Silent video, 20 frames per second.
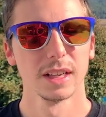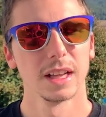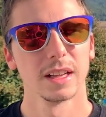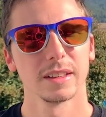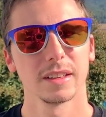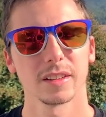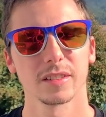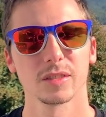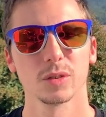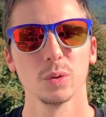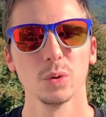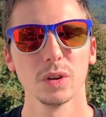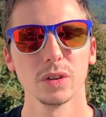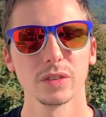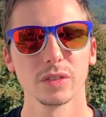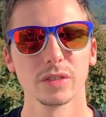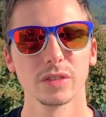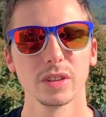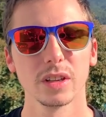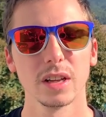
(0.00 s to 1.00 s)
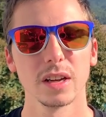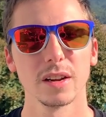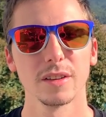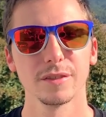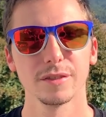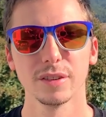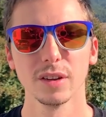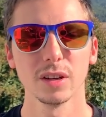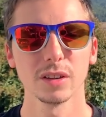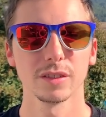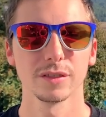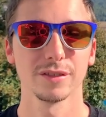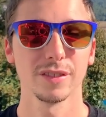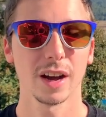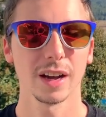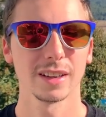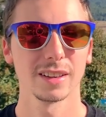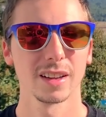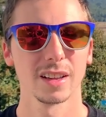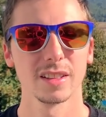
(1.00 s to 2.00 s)
Das Kursziel wird
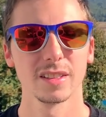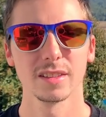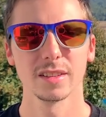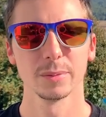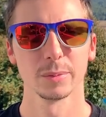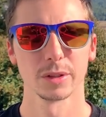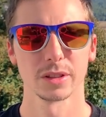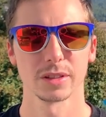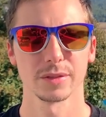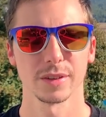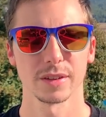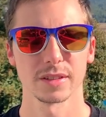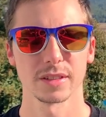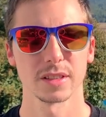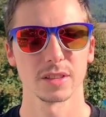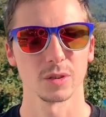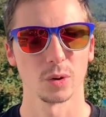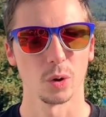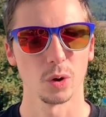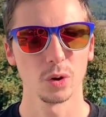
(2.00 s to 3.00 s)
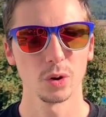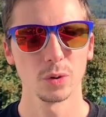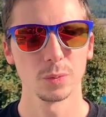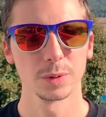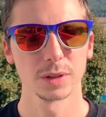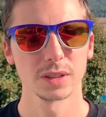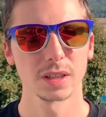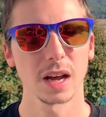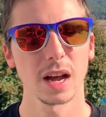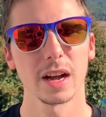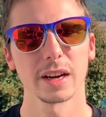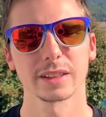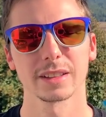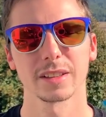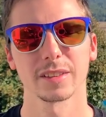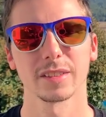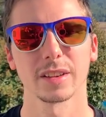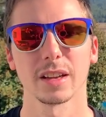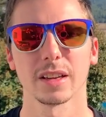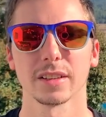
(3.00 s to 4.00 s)
weiterhin 27 Euro betragen,
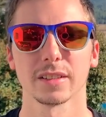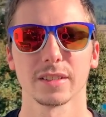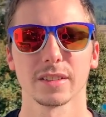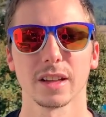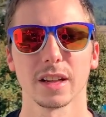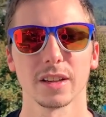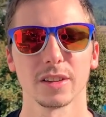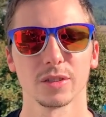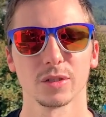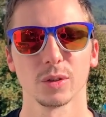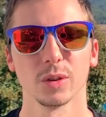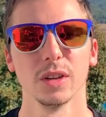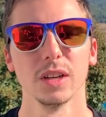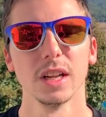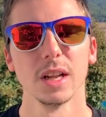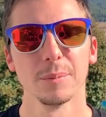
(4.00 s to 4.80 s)
das heißt also